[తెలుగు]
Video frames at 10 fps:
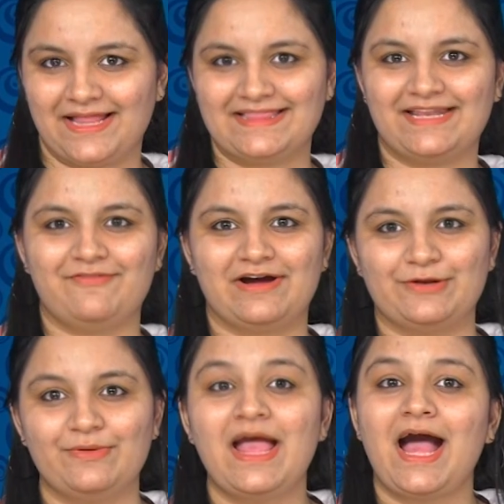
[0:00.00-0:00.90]

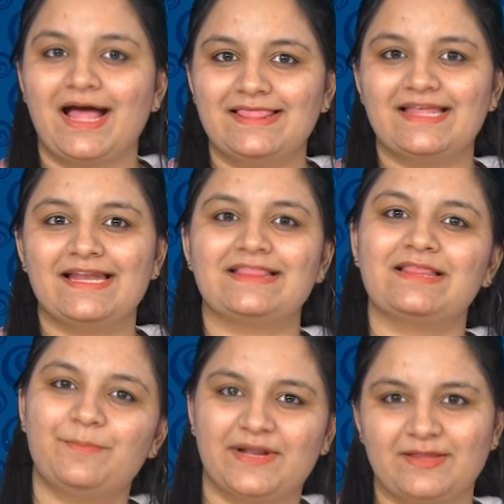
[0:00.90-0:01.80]
అందరివాడు
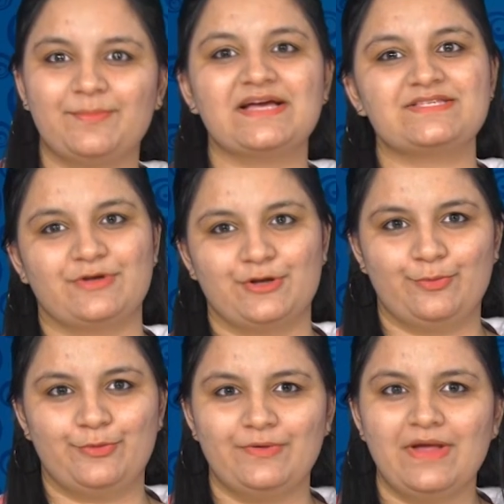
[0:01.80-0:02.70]
అందనంత
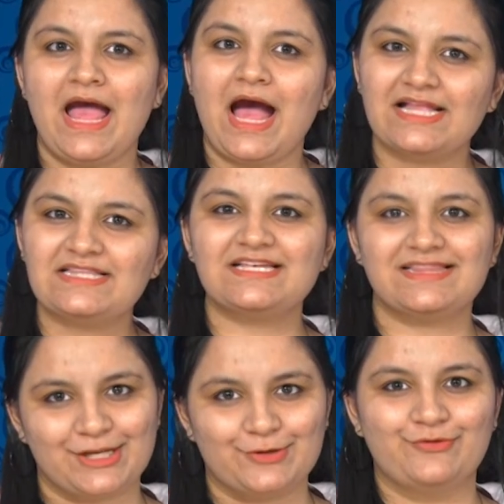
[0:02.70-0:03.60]
ప్రతిభాస్వరూపుడు అచ్చ
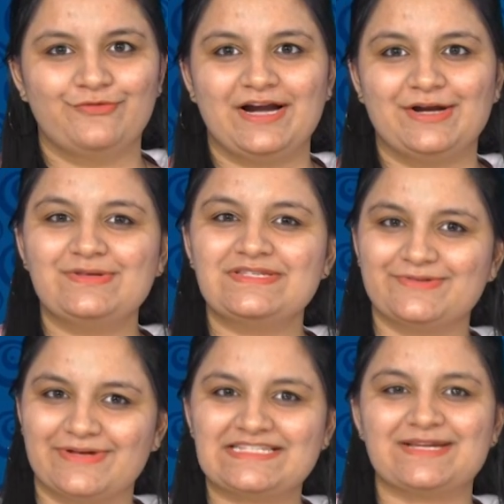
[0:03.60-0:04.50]
తెలుగువాడు
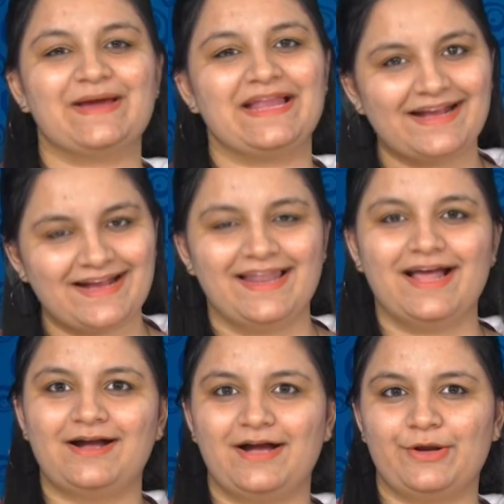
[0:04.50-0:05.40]
స్వచ్ఛమైన
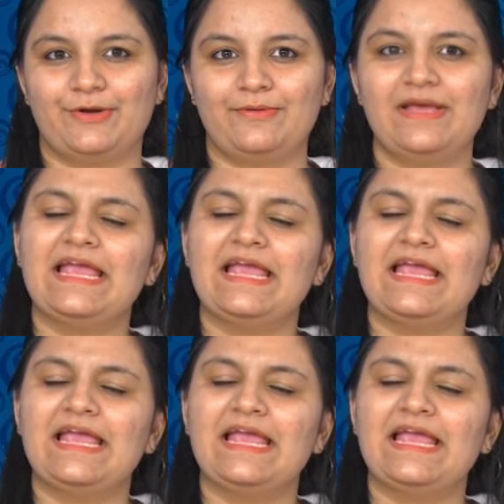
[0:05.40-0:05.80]
కళాకారుడు